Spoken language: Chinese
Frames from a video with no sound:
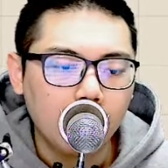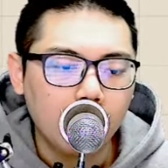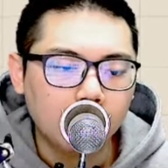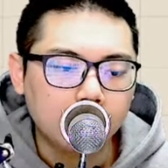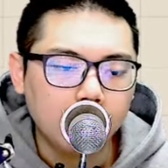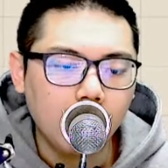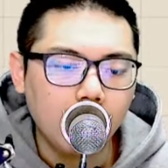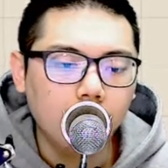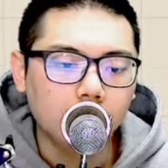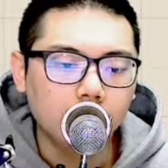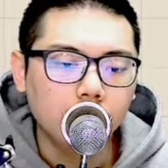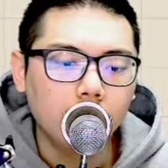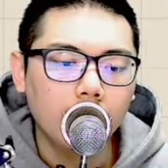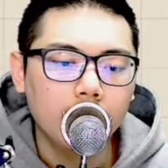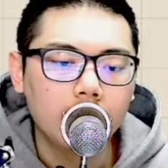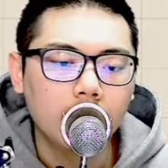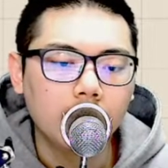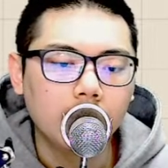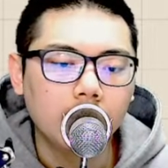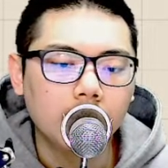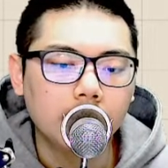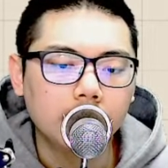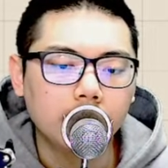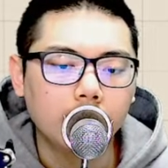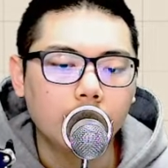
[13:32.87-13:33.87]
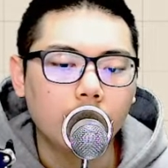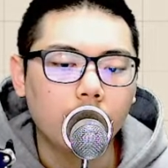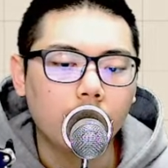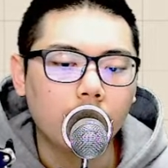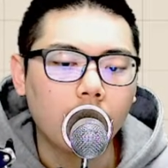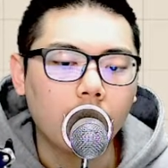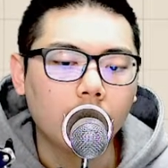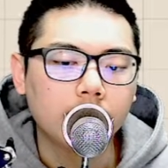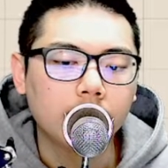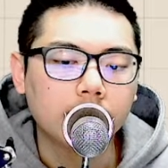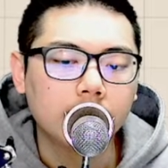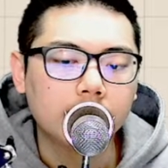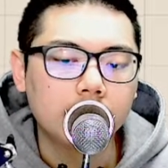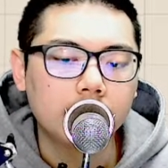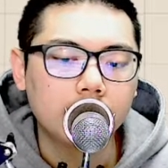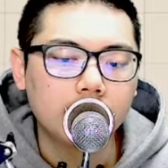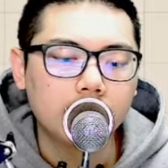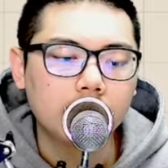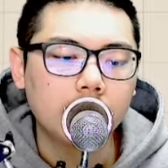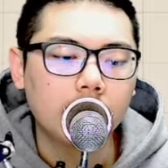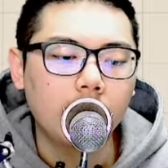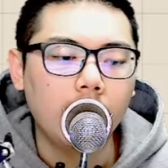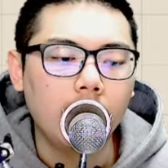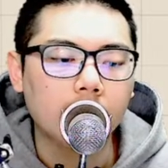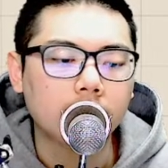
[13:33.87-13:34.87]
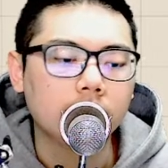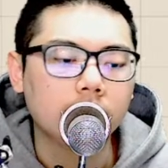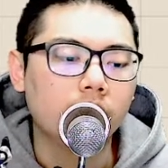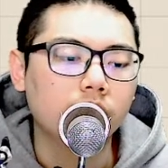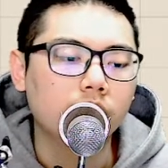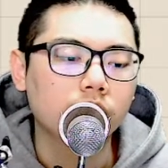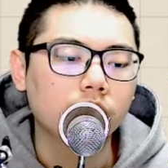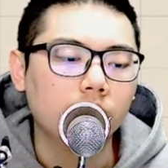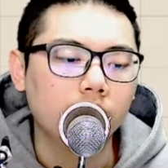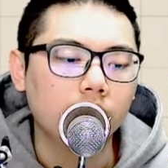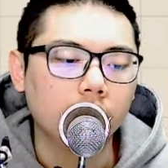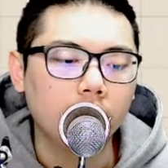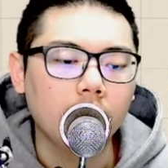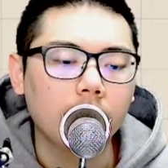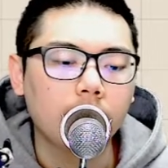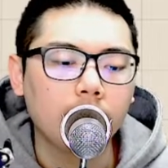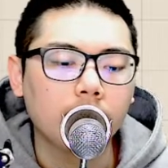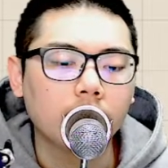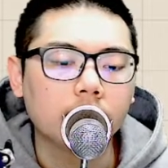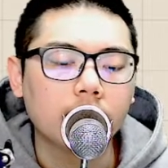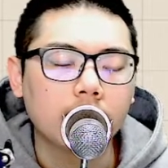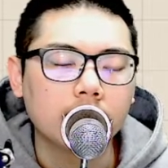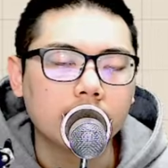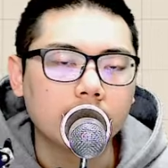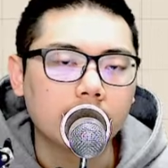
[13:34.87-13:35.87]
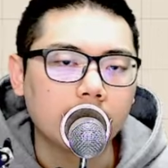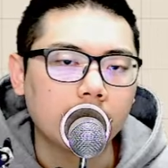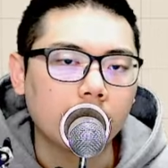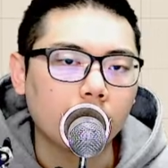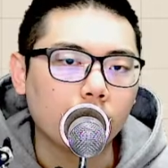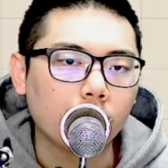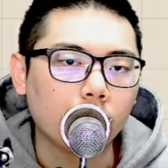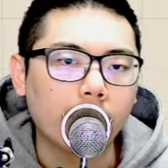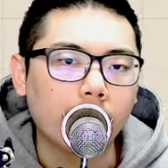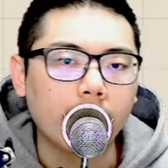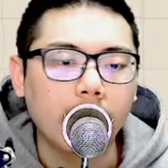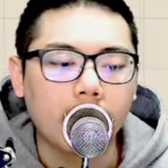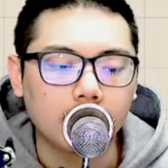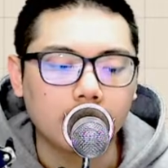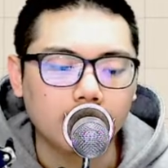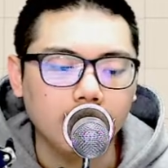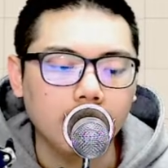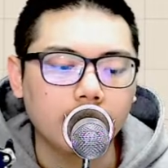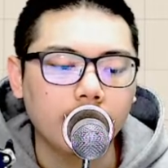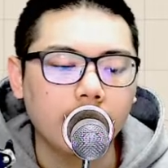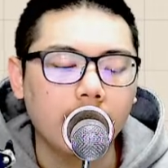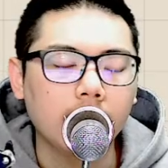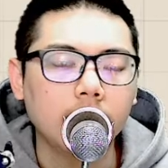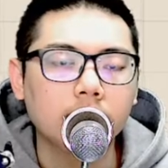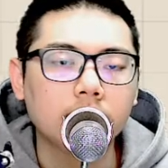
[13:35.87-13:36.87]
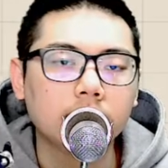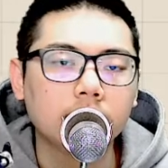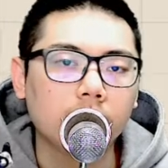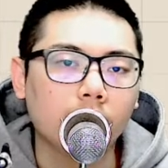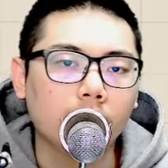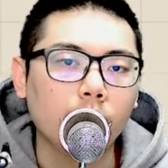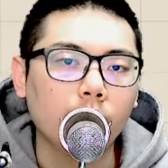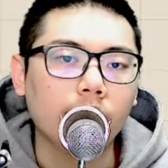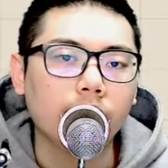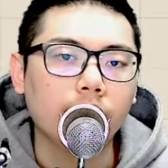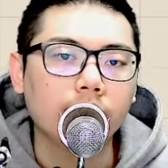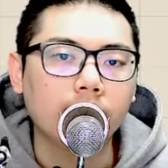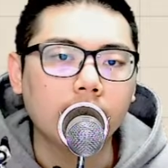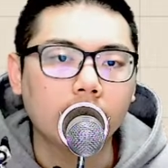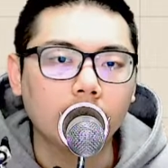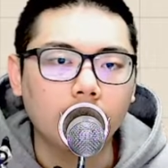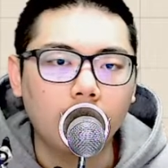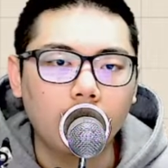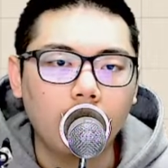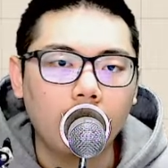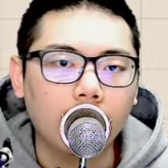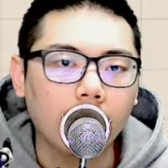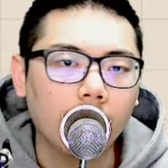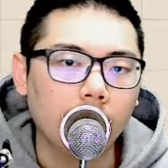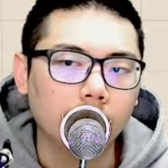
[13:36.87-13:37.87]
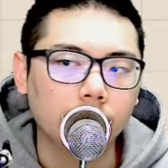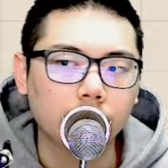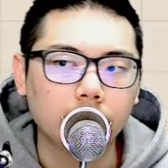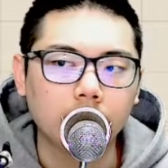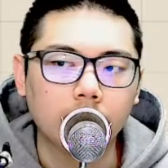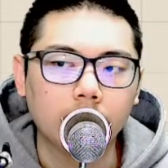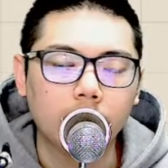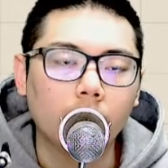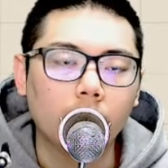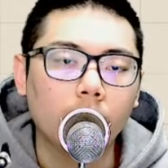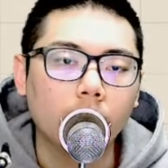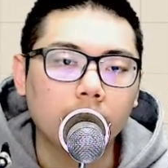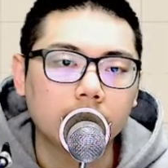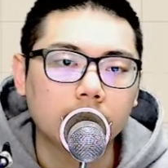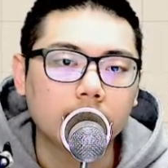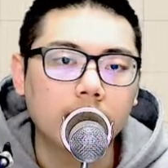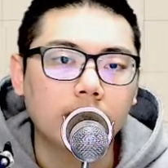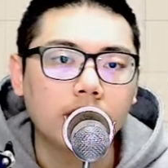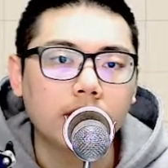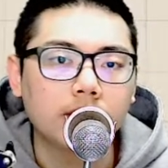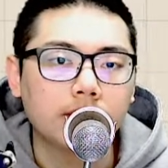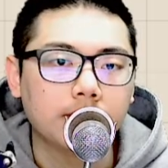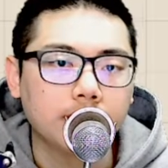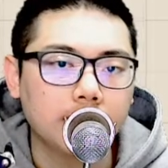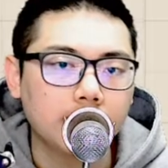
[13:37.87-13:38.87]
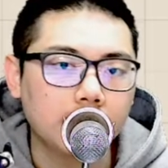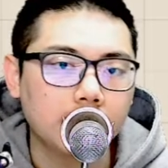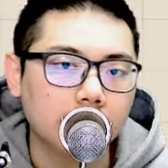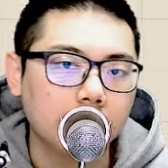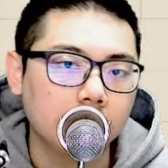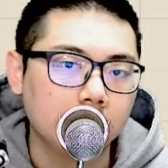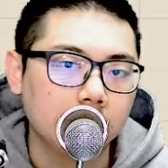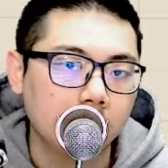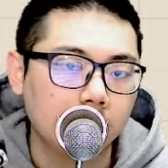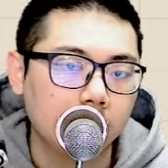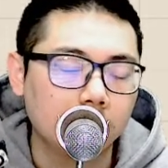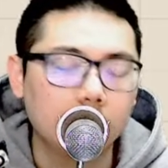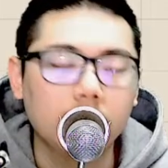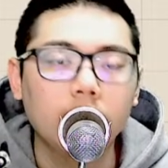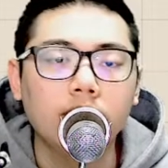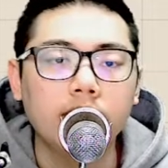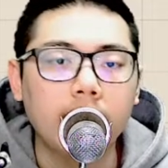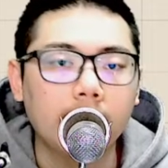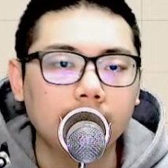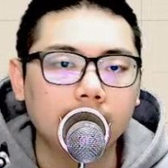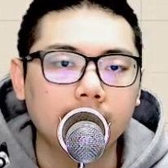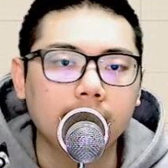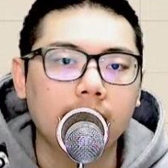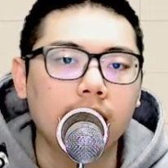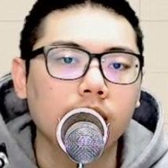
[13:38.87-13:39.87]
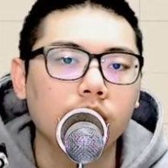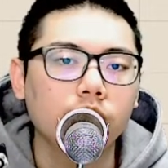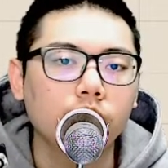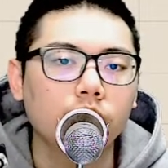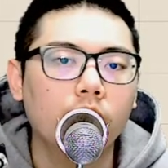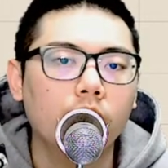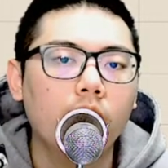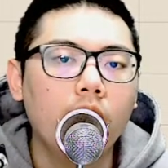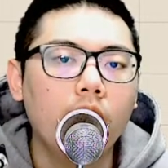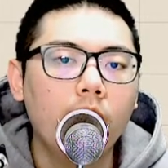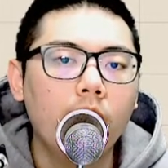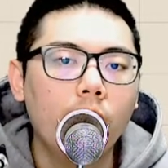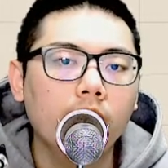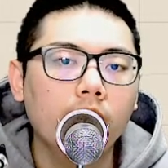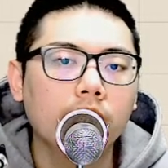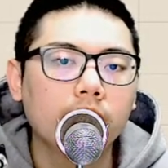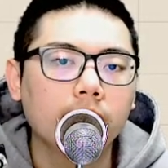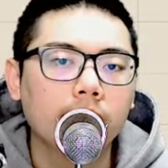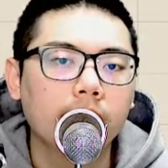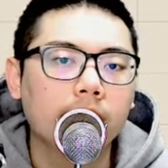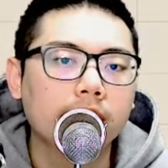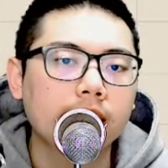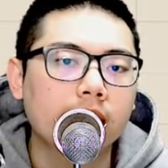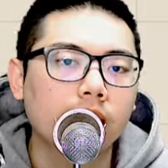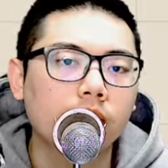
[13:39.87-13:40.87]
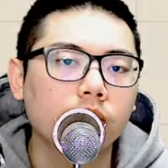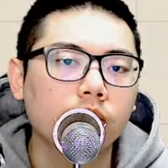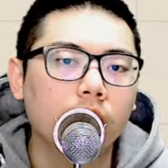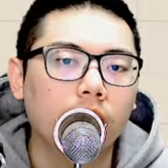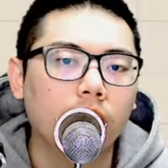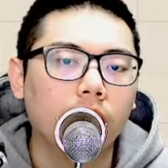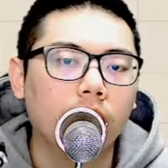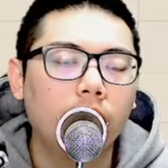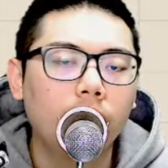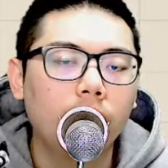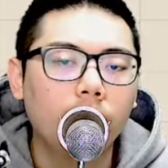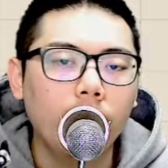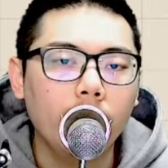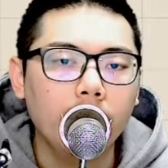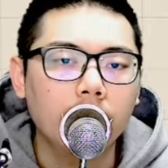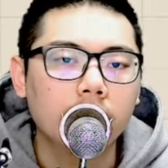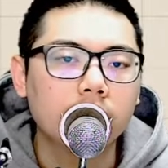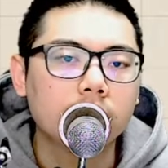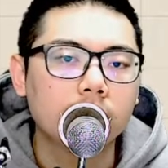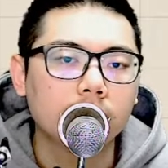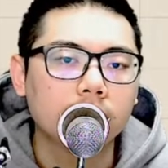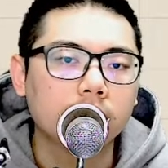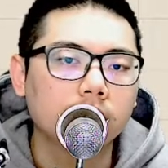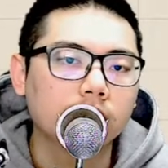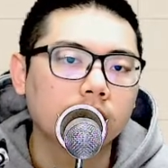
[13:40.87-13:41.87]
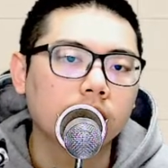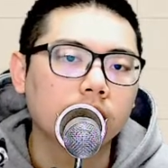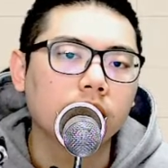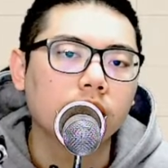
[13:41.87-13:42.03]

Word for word: 操作没有任何的模糊空间，机械化的操作，你也不用担心下一档股票哪个地方。小鹿也分享 No 号，告诉你我的策略怎么设计用哪些参数，为什么要这样弄，为什么这是